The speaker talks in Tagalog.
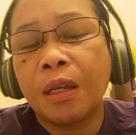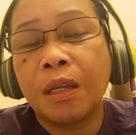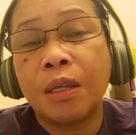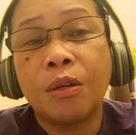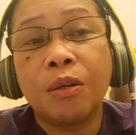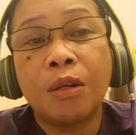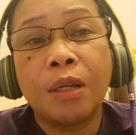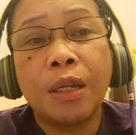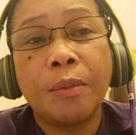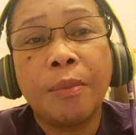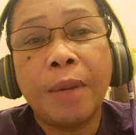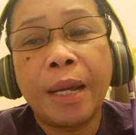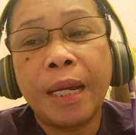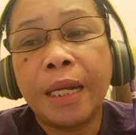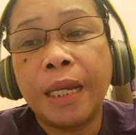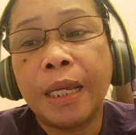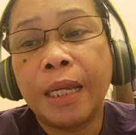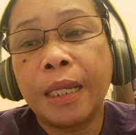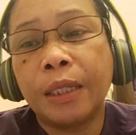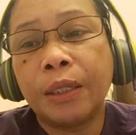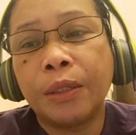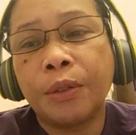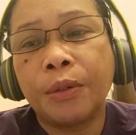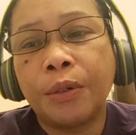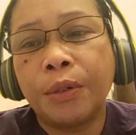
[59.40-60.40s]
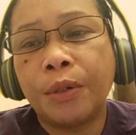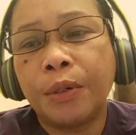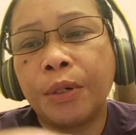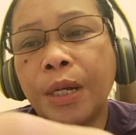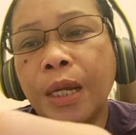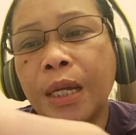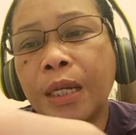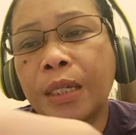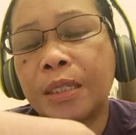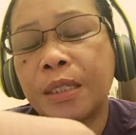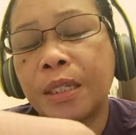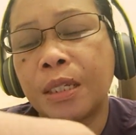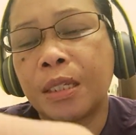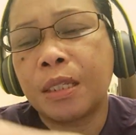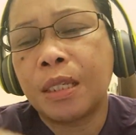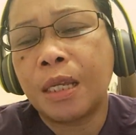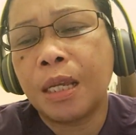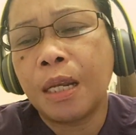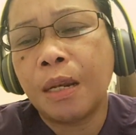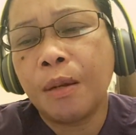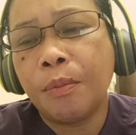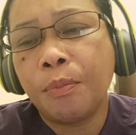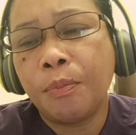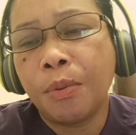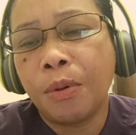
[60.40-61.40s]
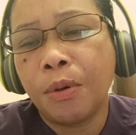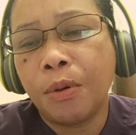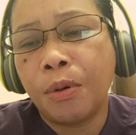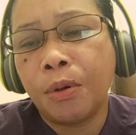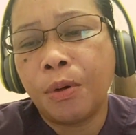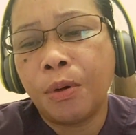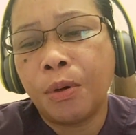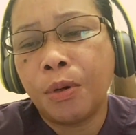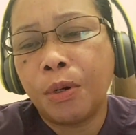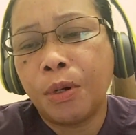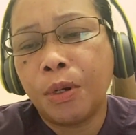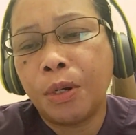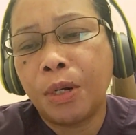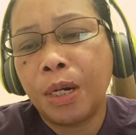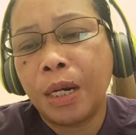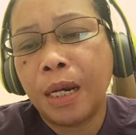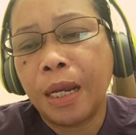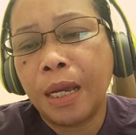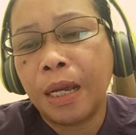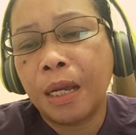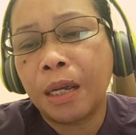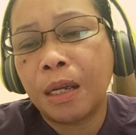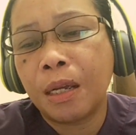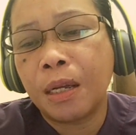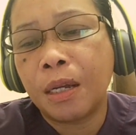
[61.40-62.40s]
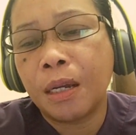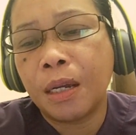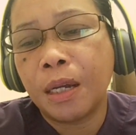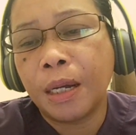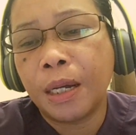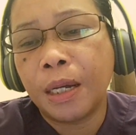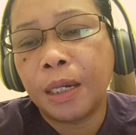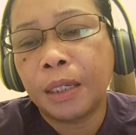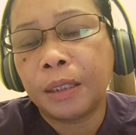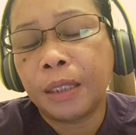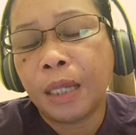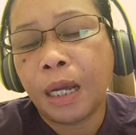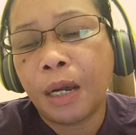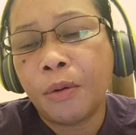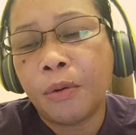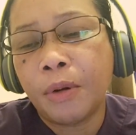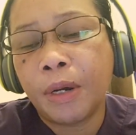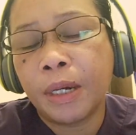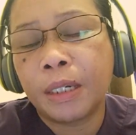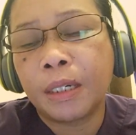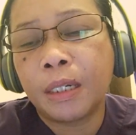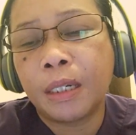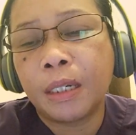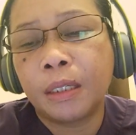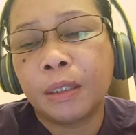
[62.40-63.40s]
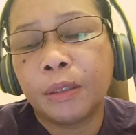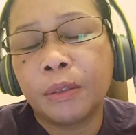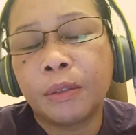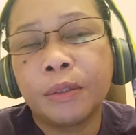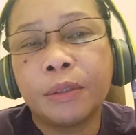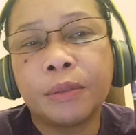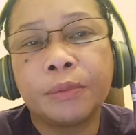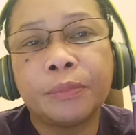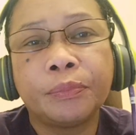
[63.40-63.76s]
Ang iba dito, nag-cellphone, nagtawag uh, dito.